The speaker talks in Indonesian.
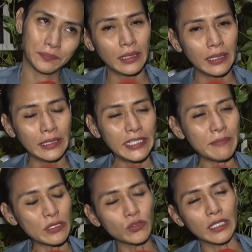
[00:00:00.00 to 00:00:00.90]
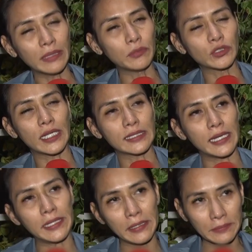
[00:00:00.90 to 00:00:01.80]
Uh, dia masuk ke dalam perusahaan
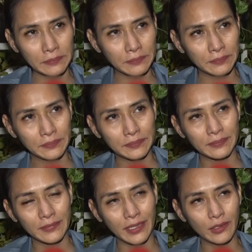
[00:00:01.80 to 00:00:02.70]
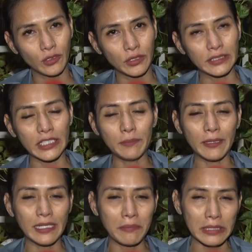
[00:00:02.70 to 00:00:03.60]
saya. Gitu. Jadi
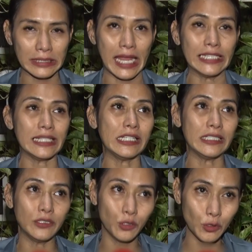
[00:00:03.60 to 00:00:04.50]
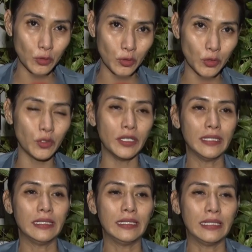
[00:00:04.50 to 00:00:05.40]
pada masa dulu
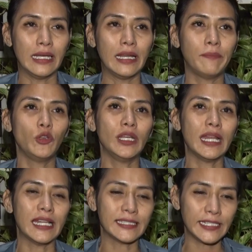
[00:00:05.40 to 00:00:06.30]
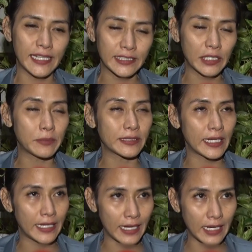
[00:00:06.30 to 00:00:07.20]
alhamdulillah lah saya dikasih
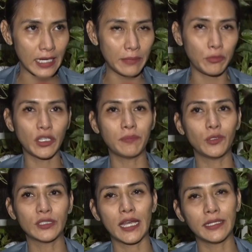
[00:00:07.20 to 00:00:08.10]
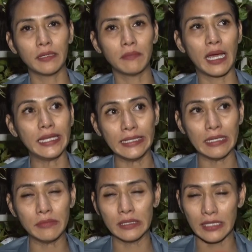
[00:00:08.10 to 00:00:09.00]
kepercayaan punya perusahaan yang baik
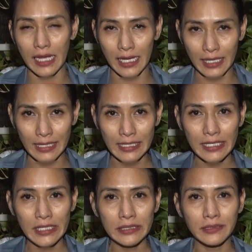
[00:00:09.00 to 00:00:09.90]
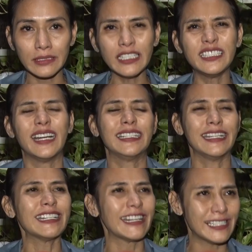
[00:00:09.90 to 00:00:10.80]
dan besar jadi
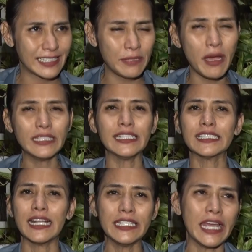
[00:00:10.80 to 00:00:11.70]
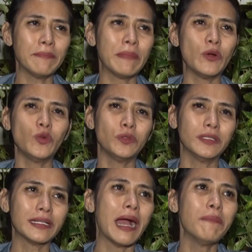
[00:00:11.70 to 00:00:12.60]
jangankan reski banyak sekali yang mau
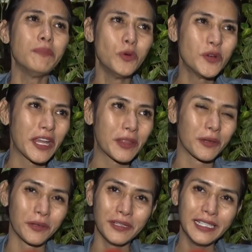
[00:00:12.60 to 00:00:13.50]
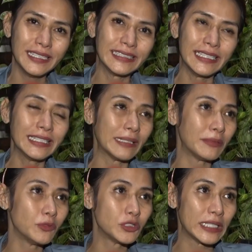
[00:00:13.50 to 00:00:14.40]
gabung gitu loh. Jadi
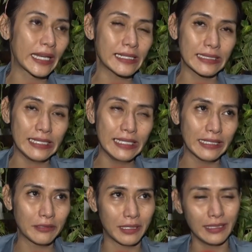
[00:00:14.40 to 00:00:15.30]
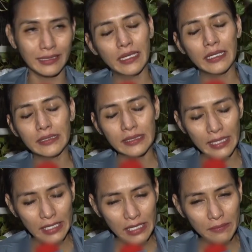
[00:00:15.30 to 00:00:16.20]
kenapa mesti reski gitu kan?
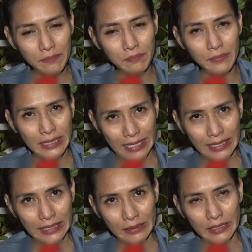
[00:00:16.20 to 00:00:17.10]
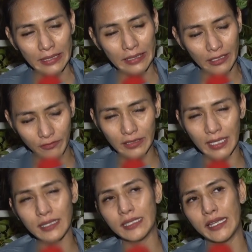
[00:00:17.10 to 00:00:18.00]
Saya bergerak di
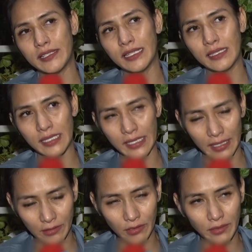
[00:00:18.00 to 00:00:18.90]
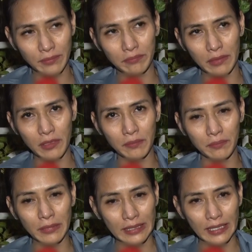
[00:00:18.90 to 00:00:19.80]
advertising agency gitu loh. Memang
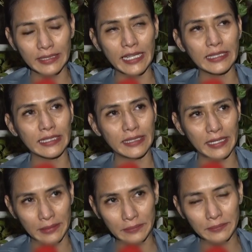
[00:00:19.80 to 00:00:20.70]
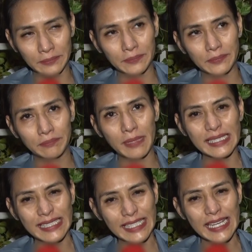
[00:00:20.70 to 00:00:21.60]
bergerak di entertain.
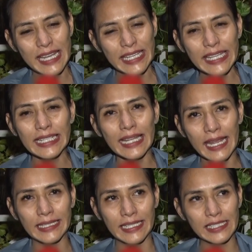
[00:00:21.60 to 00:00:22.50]
Masih inline ya